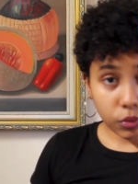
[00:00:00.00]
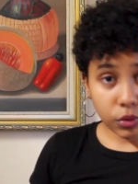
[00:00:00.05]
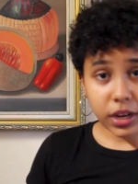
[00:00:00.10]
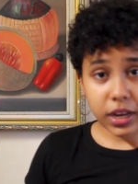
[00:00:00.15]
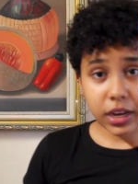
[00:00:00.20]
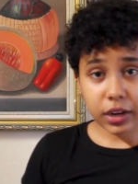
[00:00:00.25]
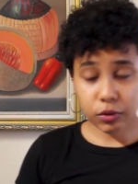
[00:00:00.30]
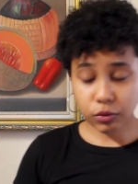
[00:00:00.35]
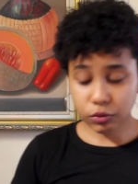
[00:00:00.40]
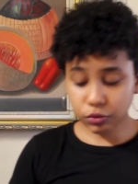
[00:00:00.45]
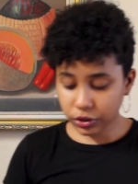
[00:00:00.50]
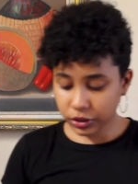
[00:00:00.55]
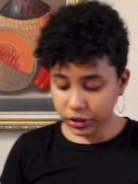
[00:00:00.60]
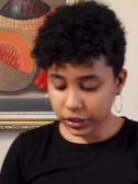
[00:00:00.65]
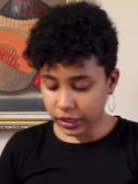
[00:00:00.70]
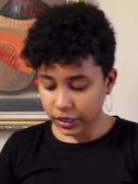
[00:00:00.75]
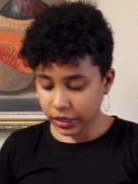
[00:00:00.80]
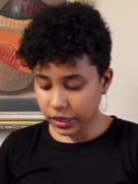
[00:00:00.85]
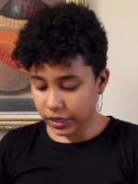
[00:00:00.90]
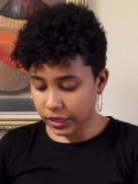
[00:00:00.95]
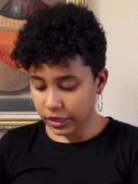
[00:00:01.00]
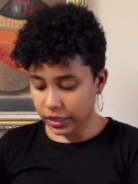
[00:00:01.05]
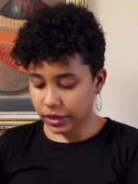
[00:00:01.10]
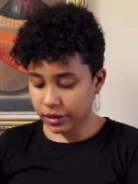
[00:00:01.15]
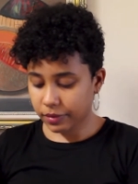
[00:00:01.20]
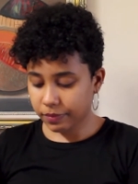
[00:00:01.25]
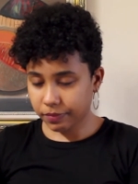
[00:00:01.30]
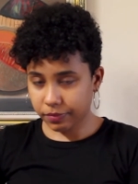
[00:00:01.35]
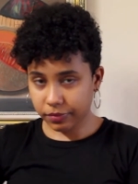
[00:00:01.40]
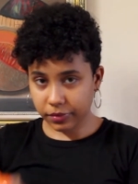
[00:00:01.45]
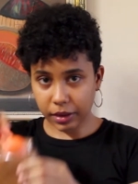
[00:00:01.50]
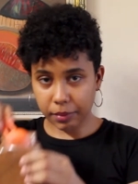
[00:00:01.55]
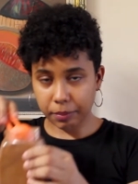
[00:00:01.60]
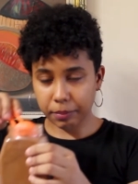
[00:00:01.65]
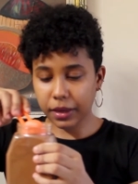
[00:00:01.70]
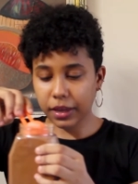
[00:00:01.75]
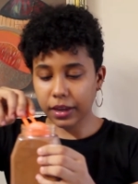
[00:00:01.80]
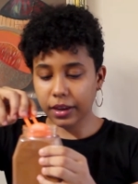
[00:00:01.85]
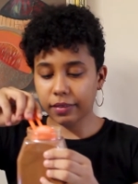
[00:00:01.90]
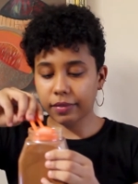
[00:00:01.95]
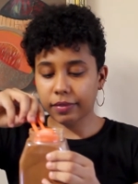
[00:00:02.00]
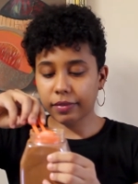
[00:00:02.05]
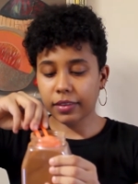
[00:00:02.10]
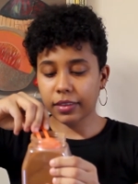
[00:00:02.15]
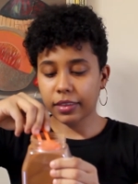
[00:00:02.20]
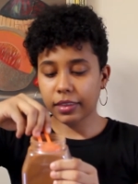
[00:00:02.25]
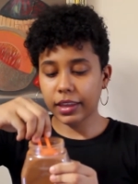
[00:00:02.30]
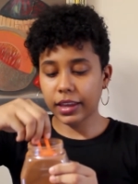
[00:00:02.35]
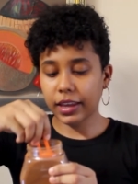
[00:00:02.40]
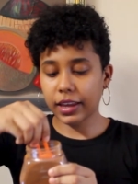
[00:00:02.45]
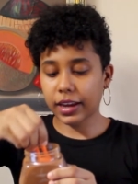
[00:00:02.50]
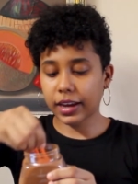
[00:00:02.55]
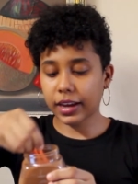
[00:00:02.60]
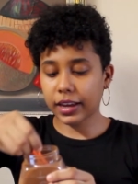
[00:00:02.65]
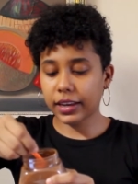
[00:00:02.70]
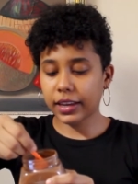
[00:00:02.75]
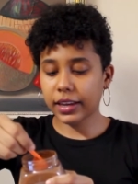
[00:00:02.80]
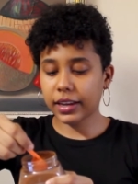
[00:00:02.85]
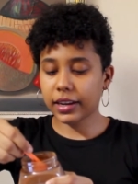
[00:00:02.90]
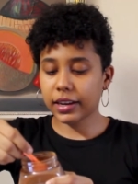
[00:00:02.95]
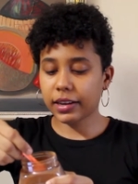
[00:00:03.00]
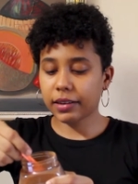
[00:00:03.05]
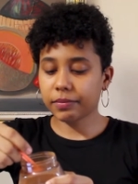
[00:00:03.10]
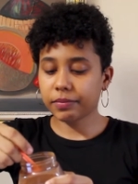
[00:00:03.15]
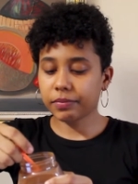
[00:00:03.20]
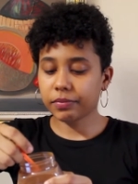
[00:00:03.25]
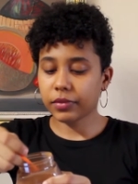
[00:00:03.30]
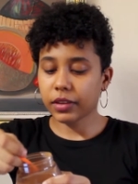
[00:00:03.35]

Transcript: una cucharada también de canela.